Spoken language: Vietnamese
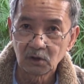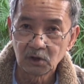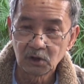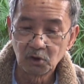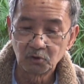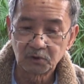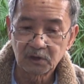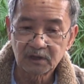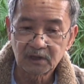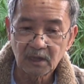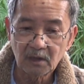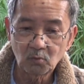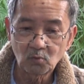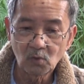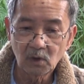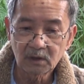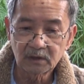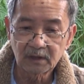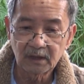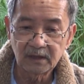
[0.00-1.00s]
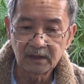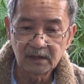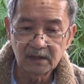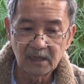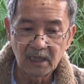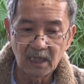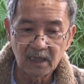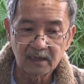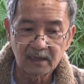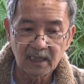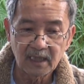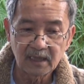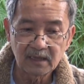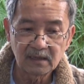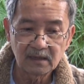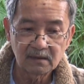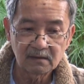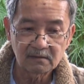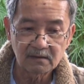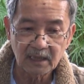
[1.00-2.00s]
Nhiều chính khách quốc tế gần
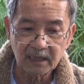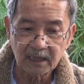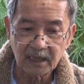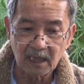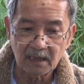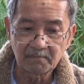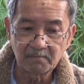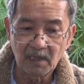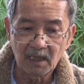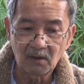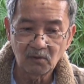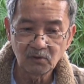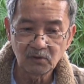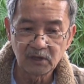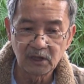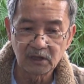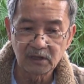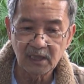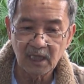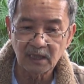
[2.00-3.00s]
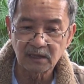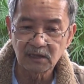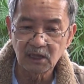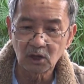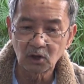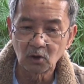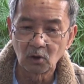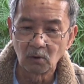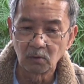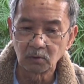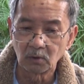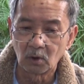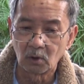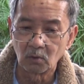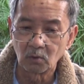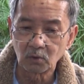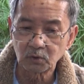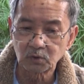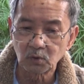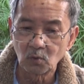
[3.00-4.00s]
đây đã cảnh báo về những hành vi côn
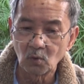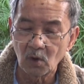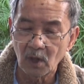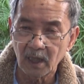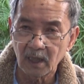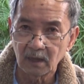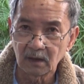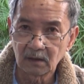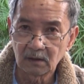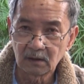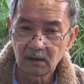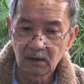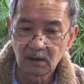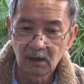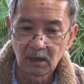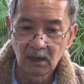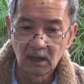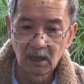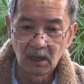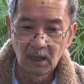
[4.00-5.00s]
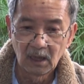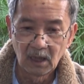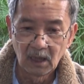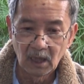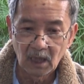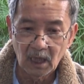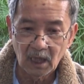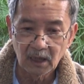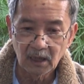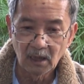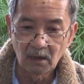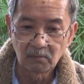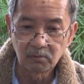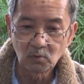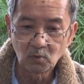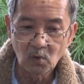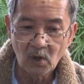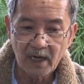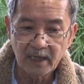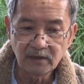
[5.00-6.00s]
đồ của Trung Hoa. Hành
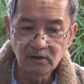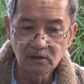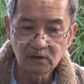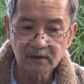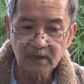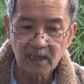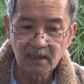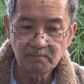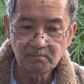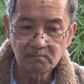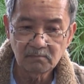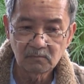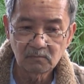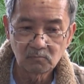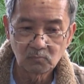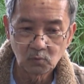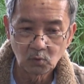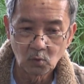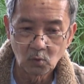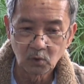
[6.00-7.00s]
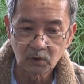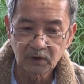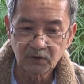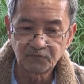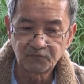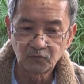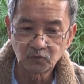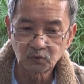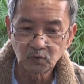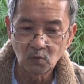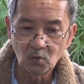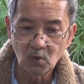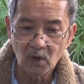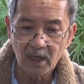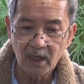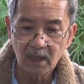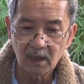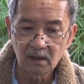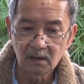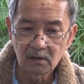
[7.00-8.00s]
động của Hải Dương 8 của chính phủ Trung
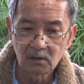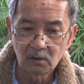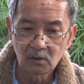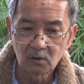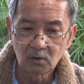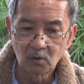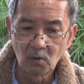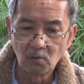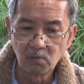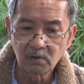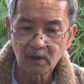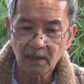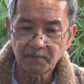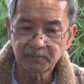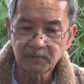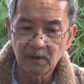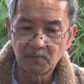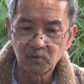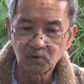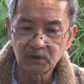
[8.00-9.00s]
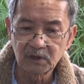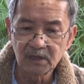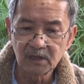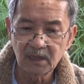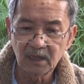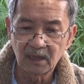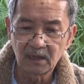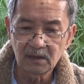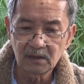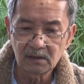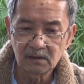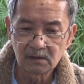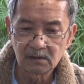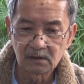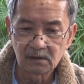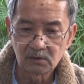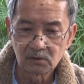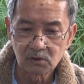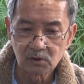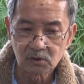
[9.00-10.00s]
Hoa cung cấp thêm một chứng cứ
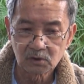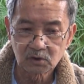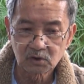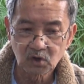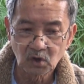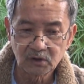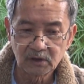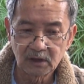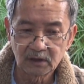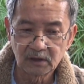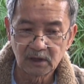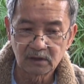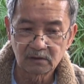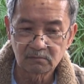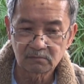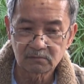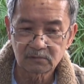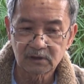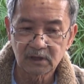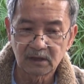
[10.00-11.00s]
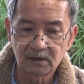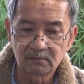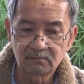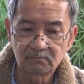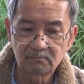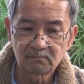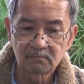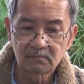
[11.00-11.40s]
cho nhận định trên.